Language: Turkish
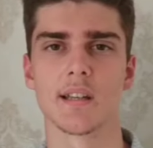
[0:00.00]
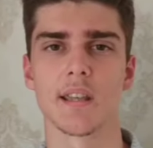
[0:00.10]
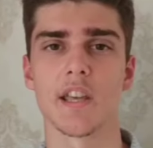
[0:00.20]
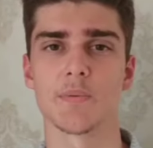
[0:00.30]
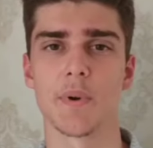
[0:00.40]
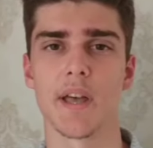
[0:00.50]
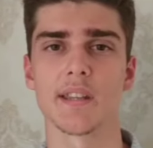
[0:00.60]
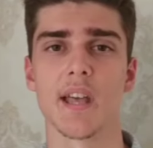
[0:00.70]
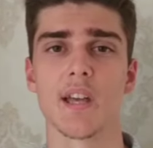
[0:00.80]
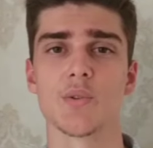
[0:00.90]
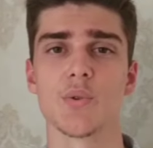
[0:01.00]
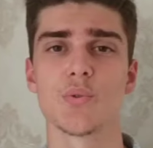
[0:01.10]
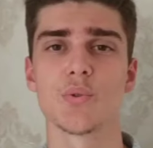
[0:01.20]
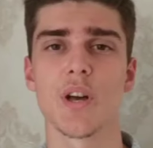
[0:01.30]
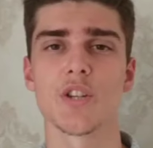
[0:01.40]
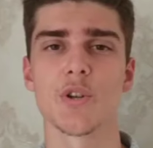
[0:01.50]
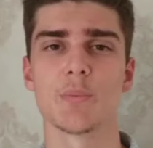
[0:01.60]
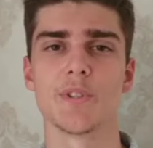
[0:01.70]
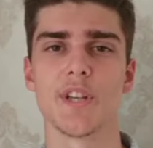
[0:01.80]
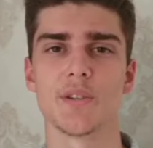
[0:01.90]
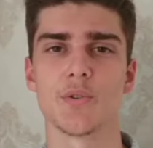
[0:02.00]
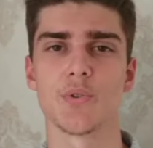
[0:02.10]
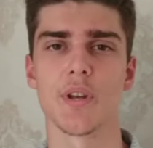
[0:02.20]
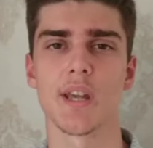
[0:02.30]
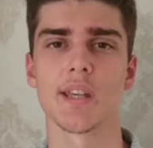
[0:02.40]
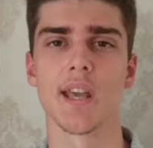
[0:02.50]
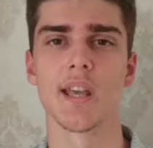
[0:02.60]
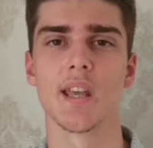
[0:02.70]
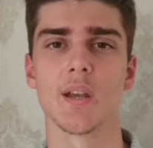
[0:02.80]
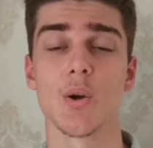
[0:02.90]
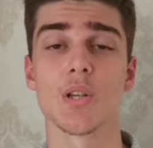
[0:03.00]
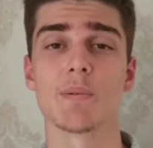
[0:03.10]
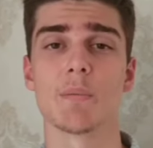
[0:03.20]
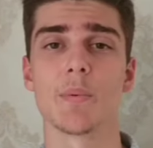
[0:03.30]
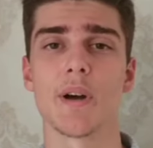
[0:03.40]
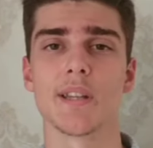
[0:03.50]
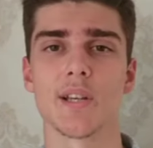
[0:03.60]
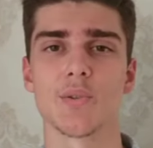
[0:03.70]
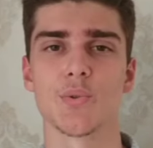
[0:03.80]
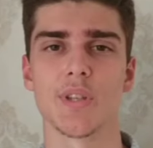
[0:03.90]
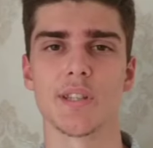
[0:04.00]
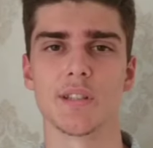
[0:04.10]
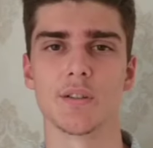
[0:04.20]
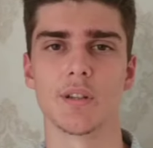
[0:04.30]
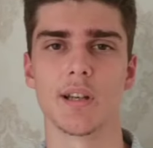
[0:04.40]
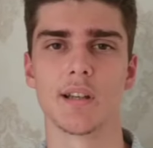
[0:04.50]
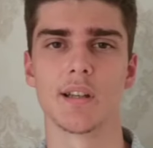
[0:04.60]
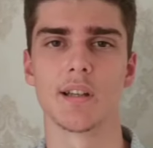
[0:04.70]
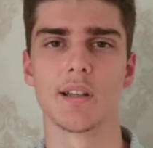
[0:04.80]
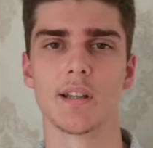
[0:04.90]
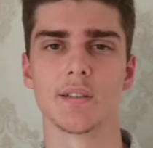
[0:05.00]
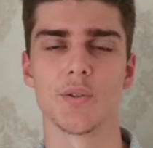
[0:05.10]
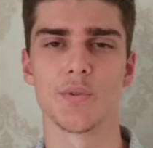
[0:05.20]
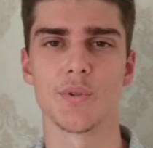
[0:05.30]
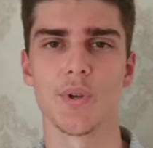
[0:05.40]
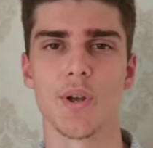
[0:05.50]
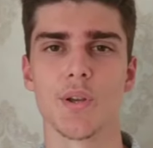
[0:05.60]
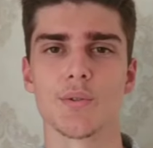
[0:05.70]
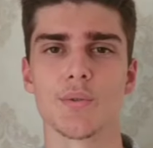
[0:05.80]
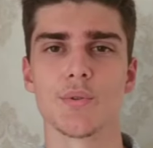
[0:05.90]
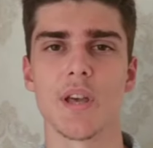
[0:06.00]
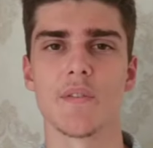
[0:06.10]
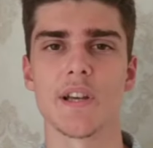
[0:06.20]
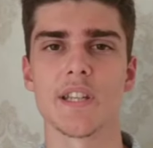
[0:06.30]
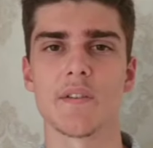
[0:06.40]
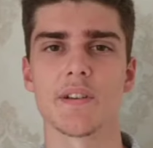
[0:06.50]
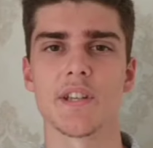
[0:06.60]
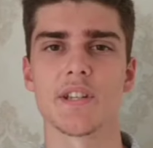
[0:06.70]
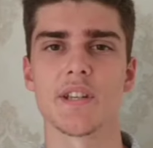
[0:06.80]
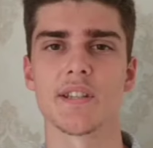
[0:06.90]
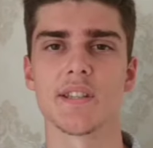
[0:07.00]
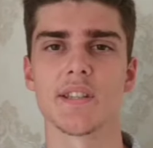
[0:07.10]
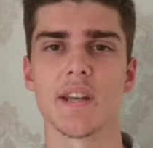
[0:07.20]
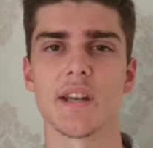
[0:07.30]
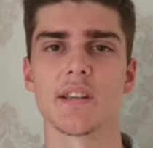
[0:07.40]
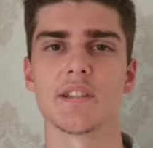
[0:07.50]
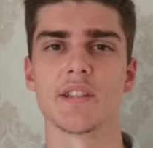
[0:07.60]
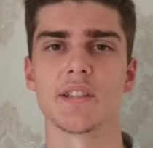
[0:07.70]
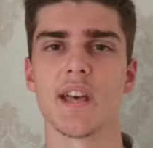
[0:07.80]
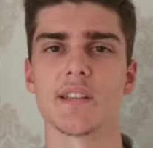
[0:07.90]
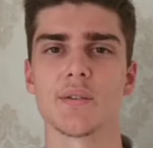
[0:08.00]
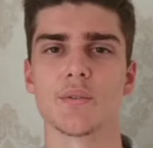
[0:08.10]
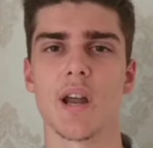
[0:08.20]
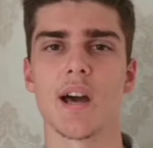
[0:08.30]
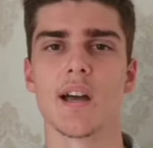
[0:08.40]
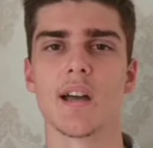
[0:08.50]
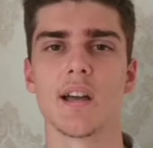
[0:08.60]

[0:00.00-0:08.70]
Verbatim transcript: Genç bayan çocuğun aç olabileceğini düşünerek kocaman bir bardak süt getirdi ona. Çocuk sütü yavaş yavaş içine sindirerek içtikten sonra